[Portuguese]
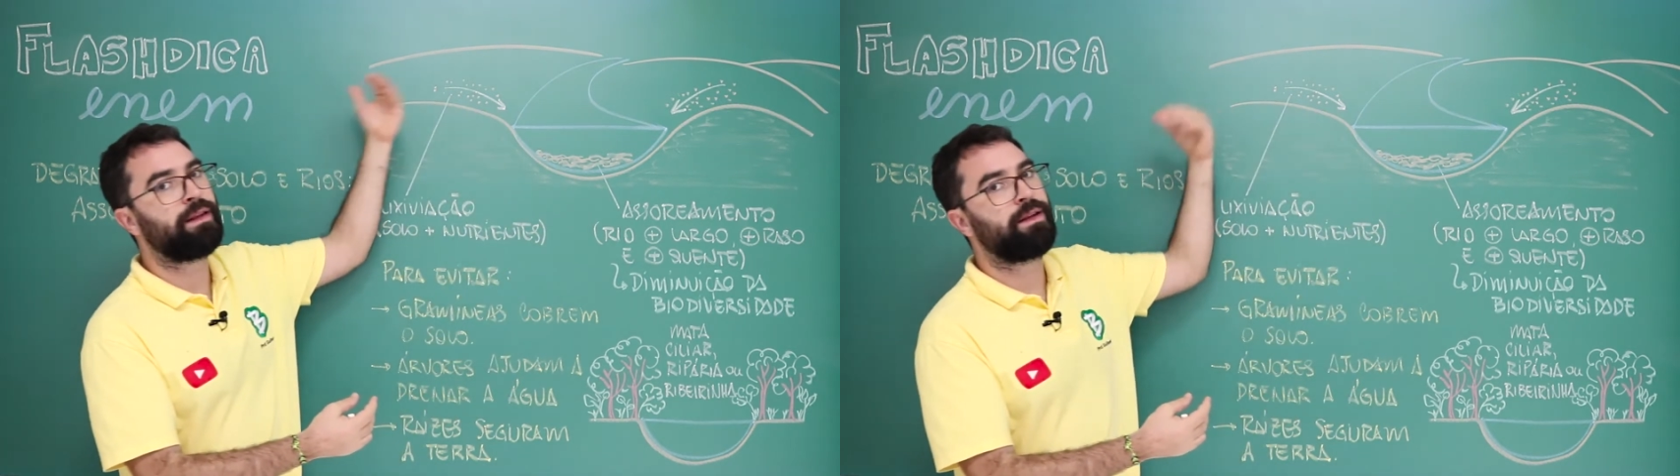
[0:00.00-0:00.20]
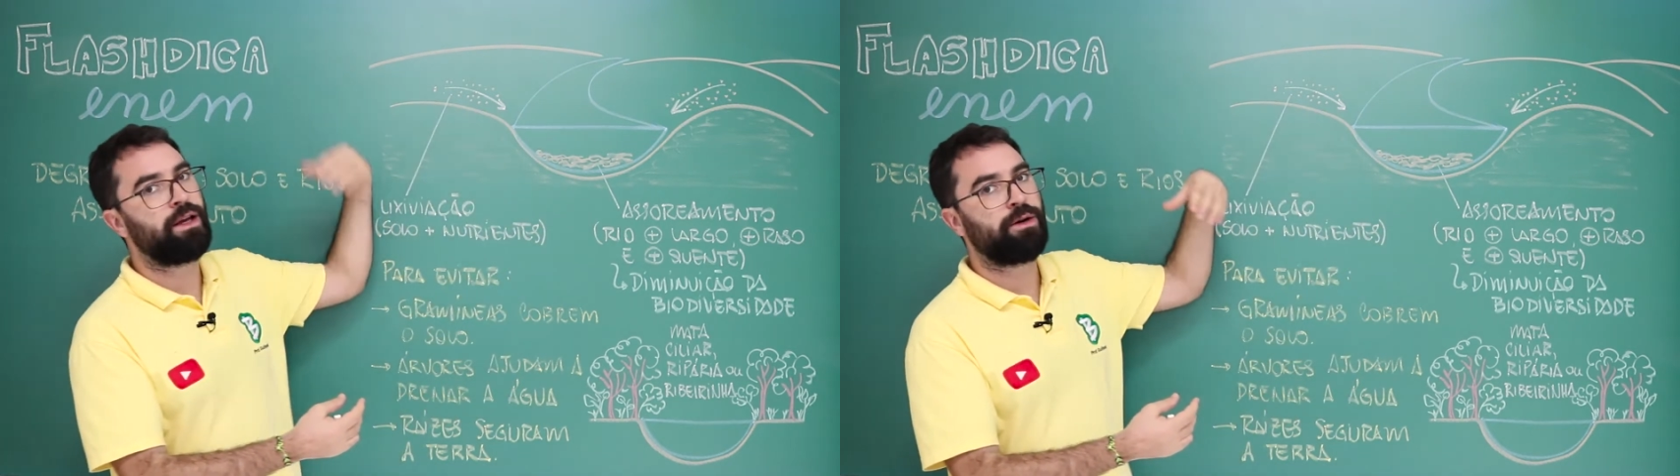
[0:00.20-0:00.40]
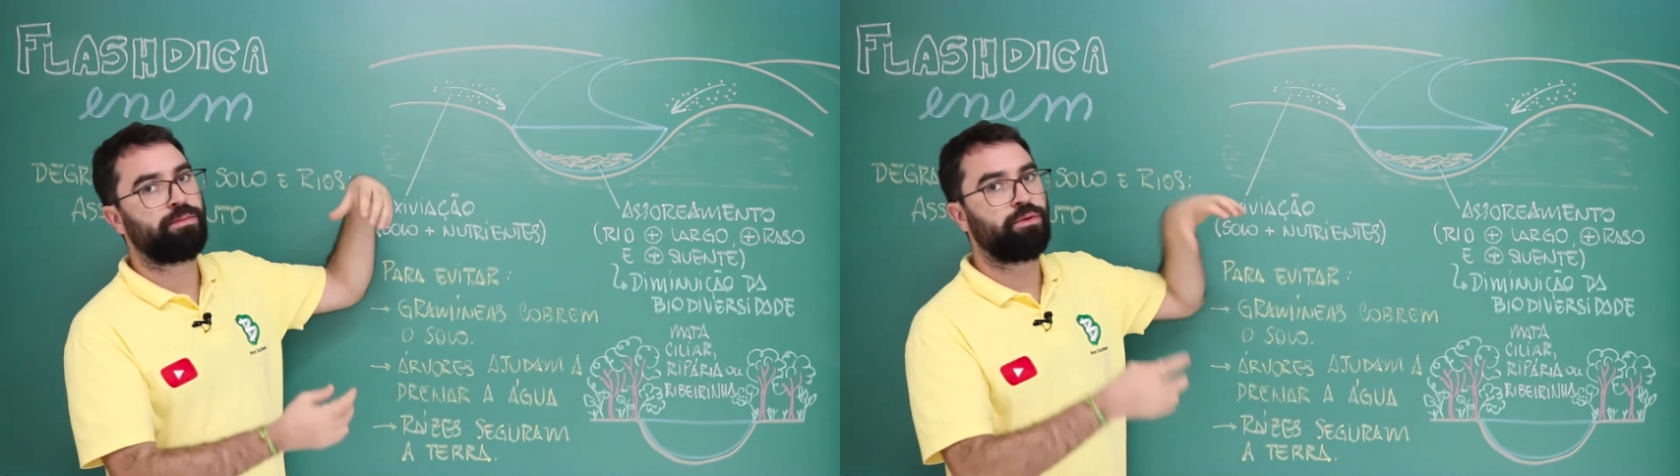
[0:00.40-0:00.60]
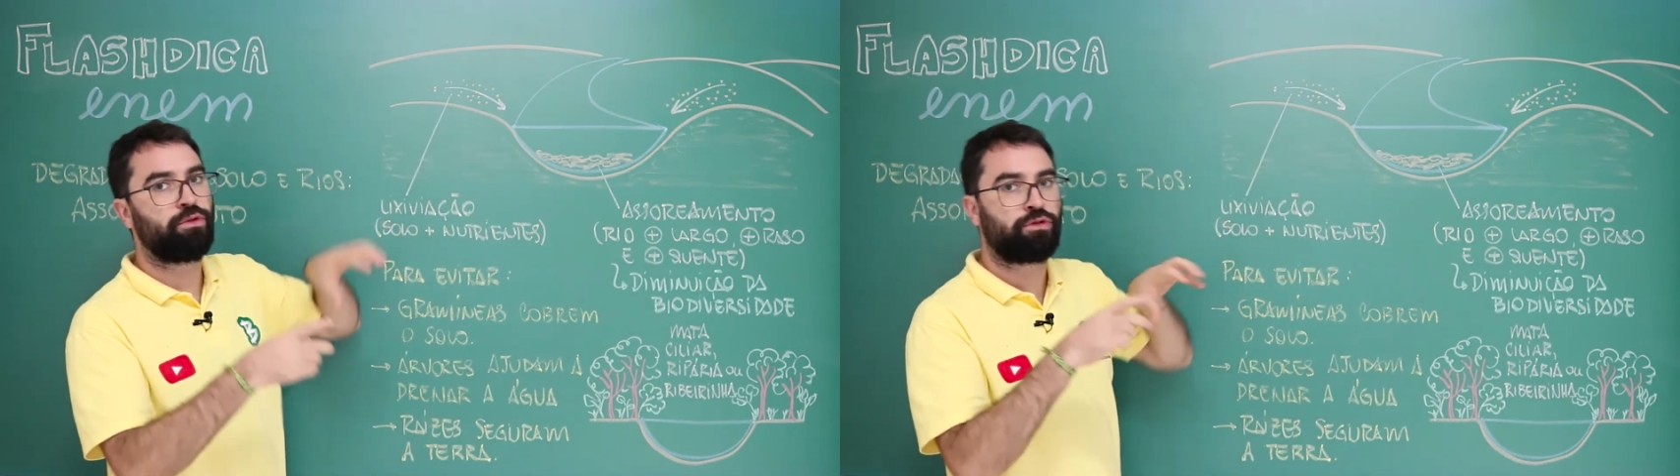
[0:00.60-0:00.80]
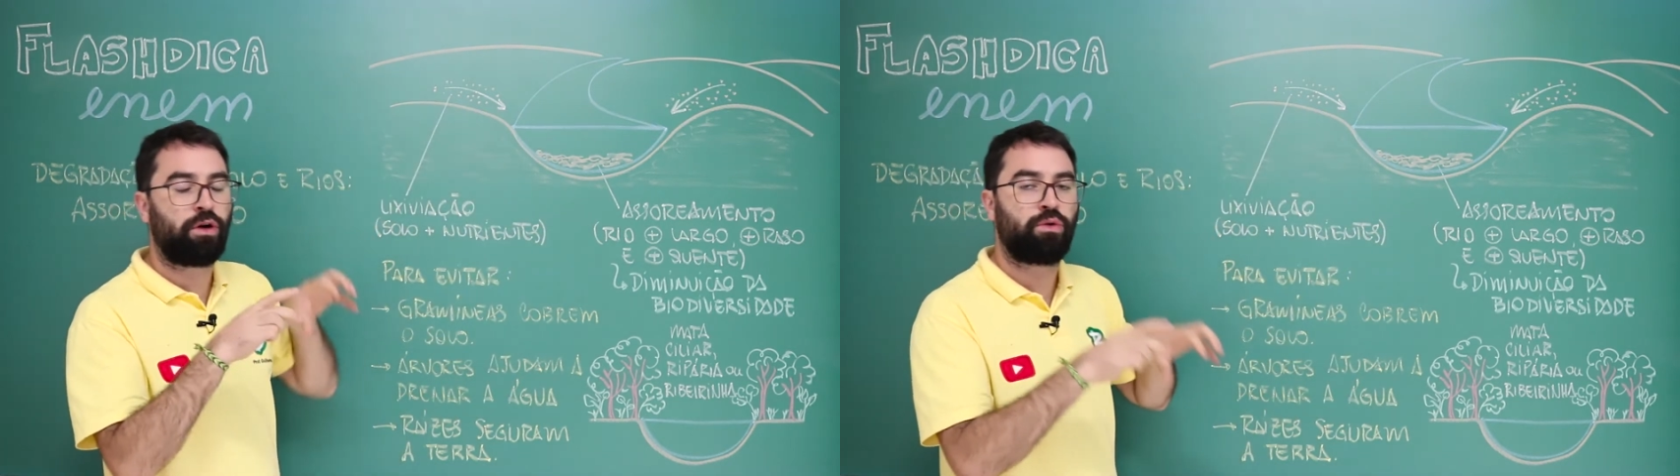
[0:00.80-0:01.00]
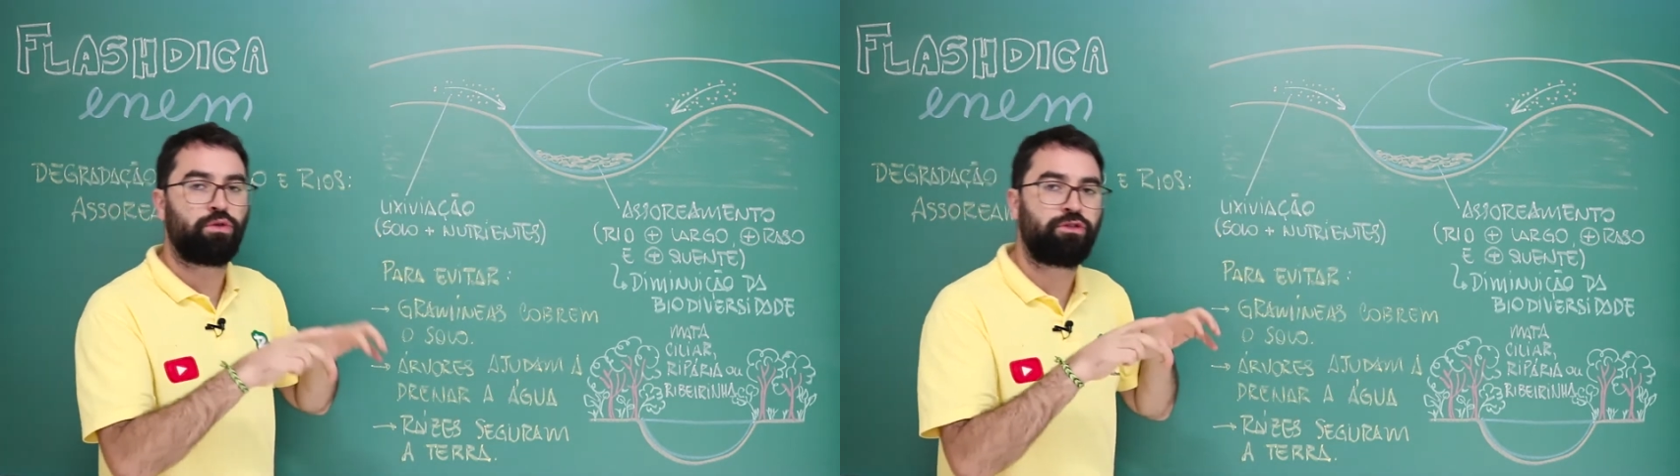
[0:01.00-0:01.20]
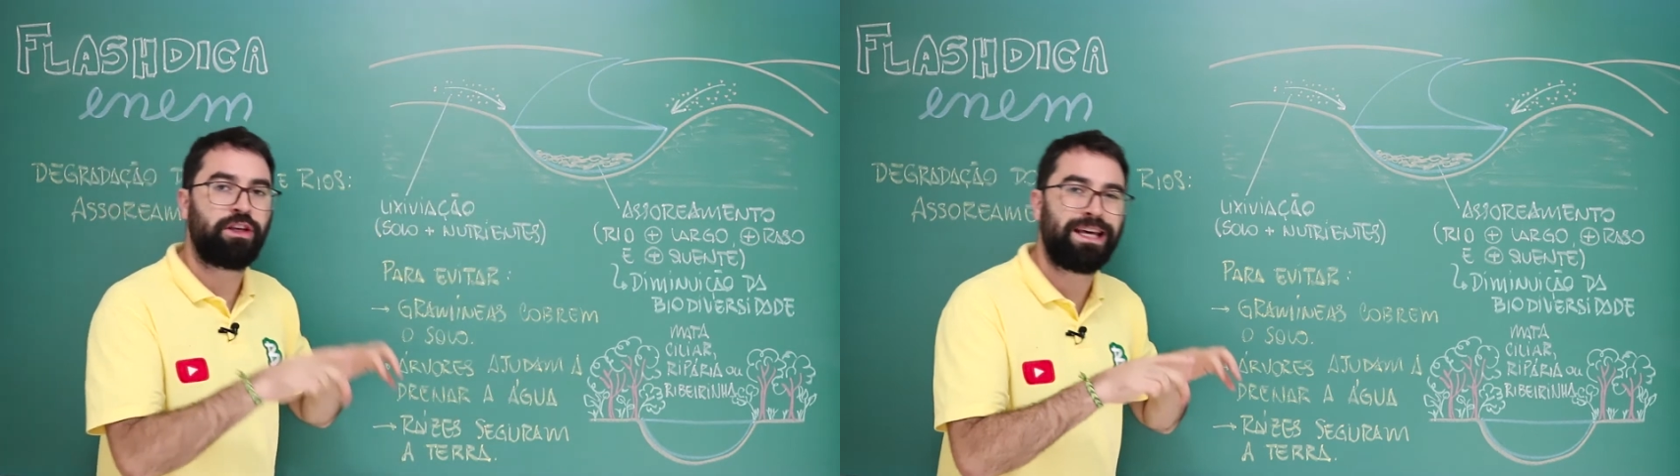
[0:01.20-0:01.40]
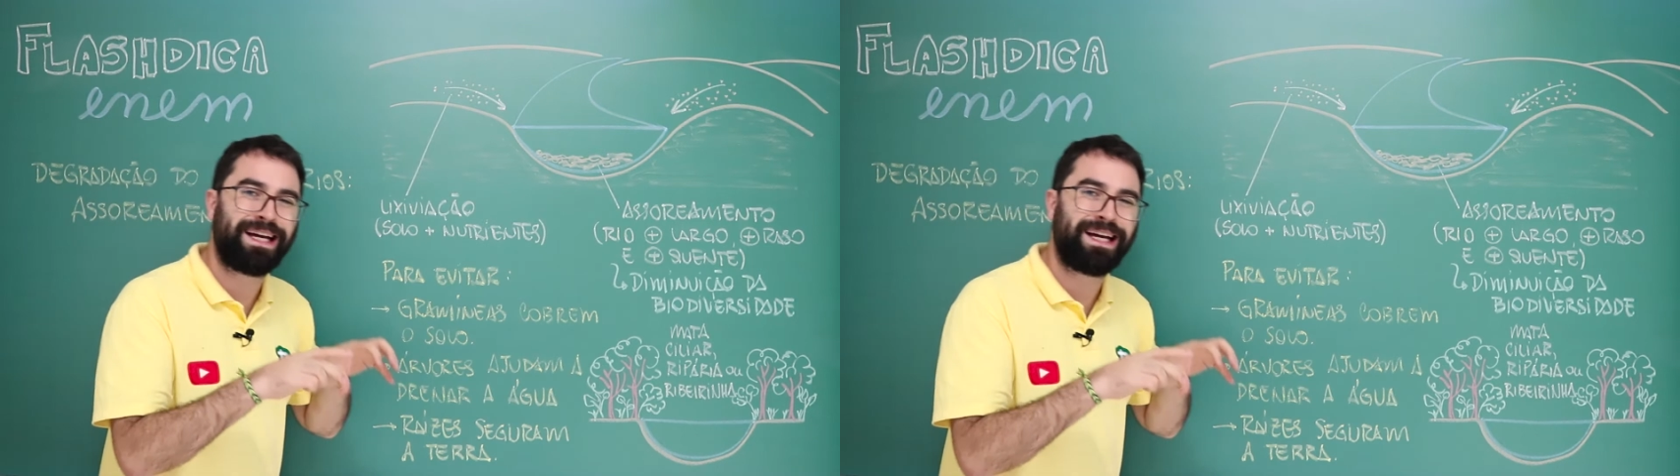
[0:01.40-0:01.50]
tempo do sol conseguir